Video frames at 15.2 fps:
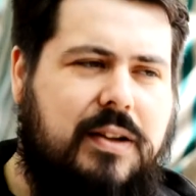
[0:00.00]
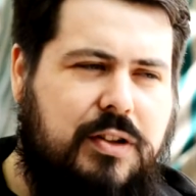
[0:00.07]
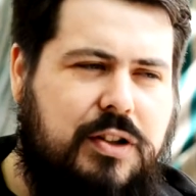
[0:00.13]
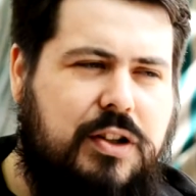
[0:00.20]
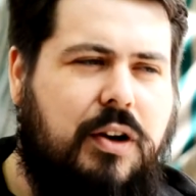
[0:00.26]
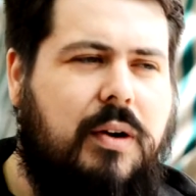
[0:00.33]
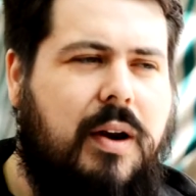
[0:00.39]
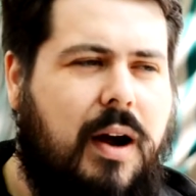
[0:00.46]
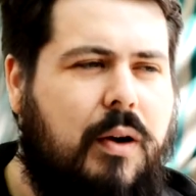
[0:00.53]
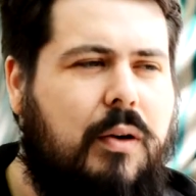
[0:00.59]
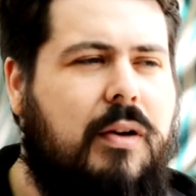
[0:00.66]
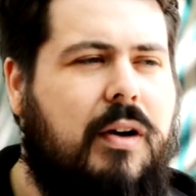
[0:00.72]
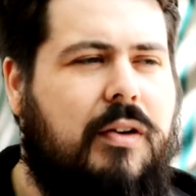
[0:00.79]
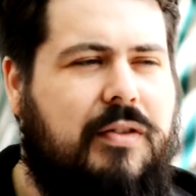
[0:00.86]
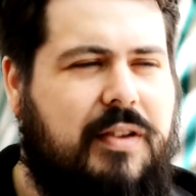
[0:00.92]
die schauen
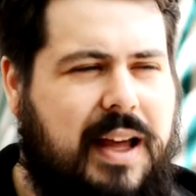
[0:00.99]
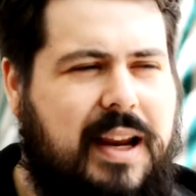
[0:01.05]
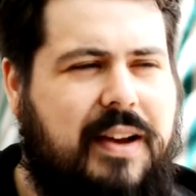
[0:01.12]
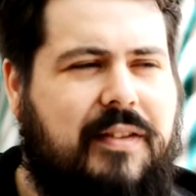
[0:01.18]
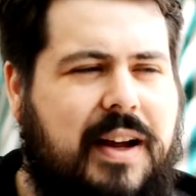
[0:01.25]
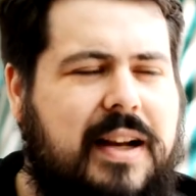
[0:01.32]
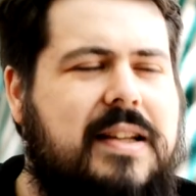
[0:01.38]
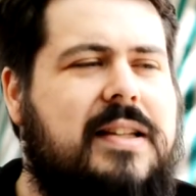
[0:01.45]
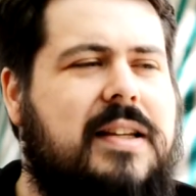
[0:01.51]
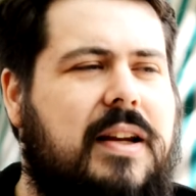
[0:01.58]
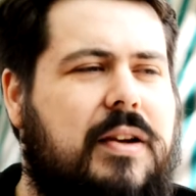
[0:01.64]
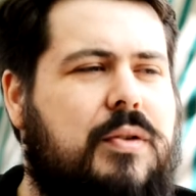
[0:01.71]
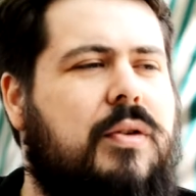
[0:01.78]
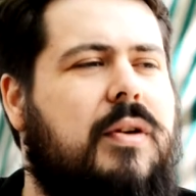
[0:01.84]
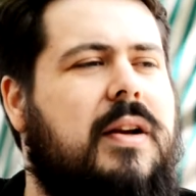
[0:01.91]
auch auf Relevanz
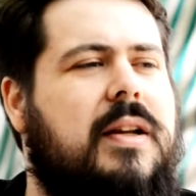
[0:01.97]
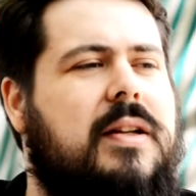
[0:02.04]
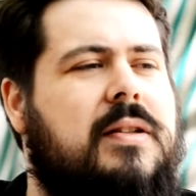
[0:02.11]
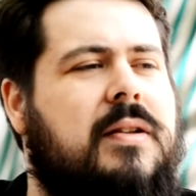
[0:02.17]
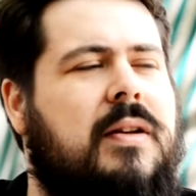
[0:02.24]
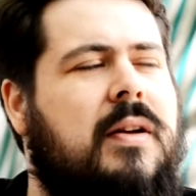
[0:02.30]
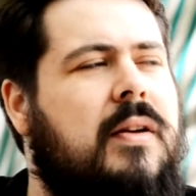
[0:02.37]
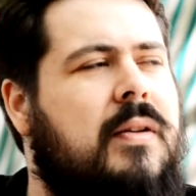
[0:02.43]
natürlich,